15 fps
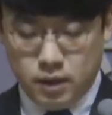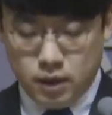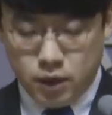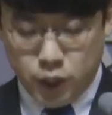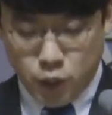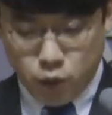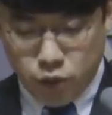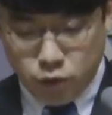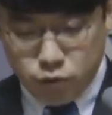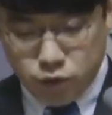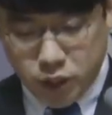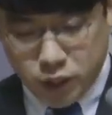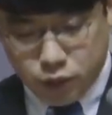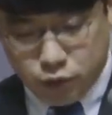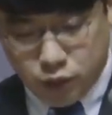그리고 결국
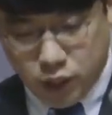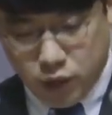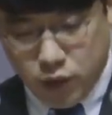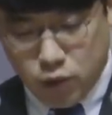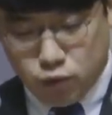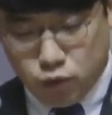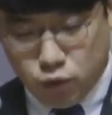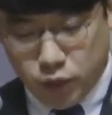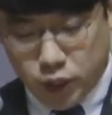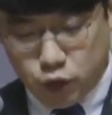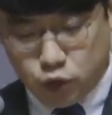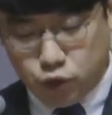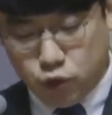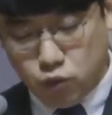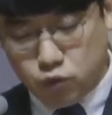예수 세계화 운동의
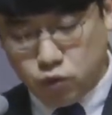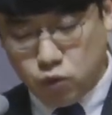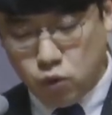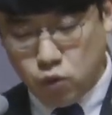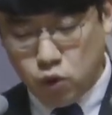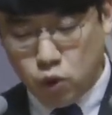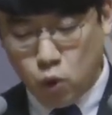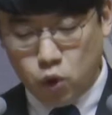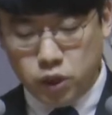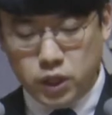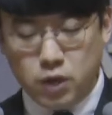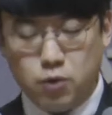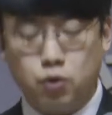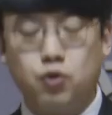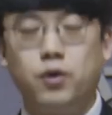주역으로
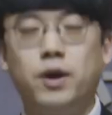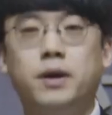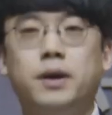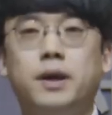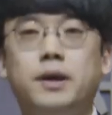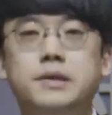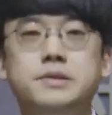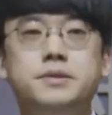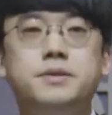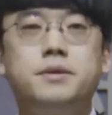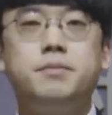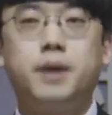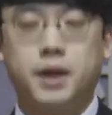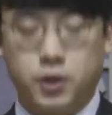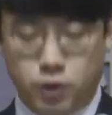요긴하고 귀하게
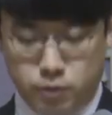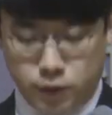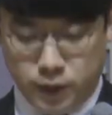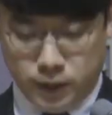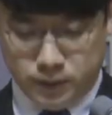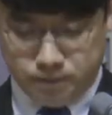쓰임 받게 됩니다.